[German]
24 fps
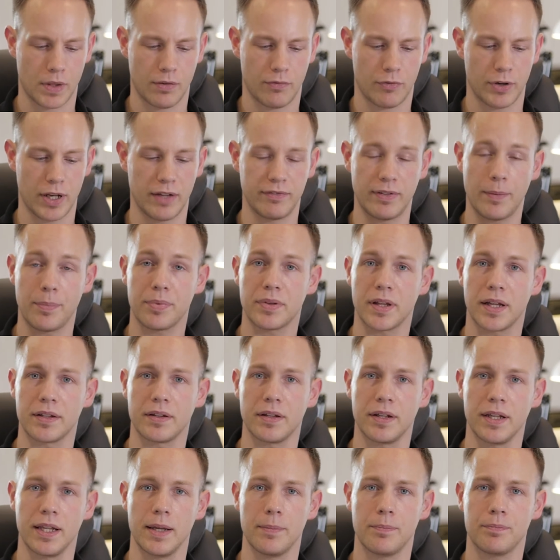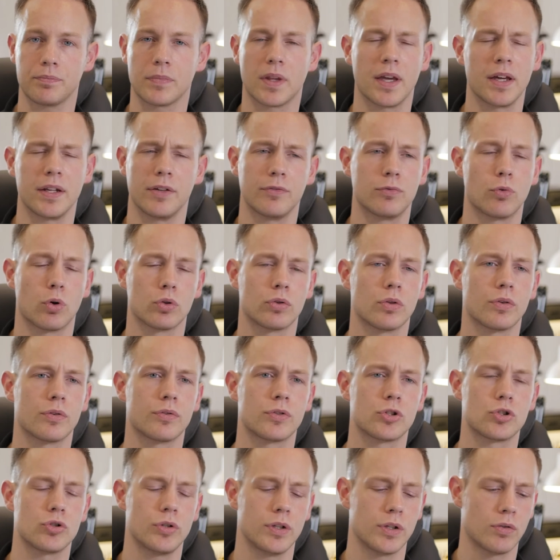von der Webseite nehmen, äh, die Fotos,
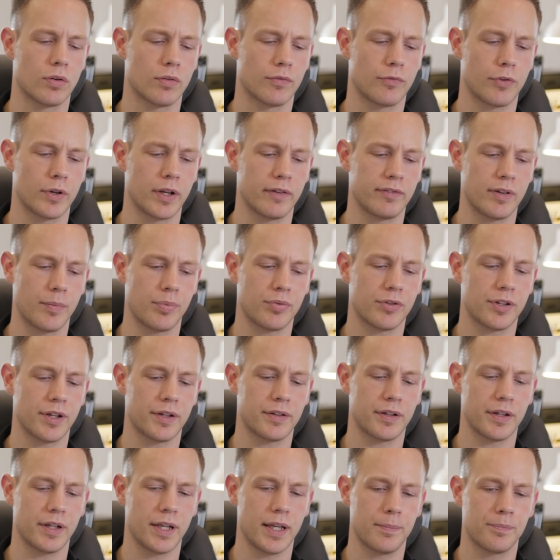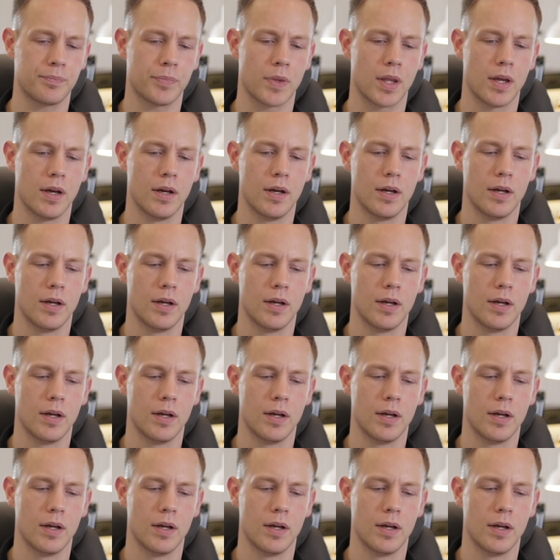Entschuldigung, von der Webseite nehmen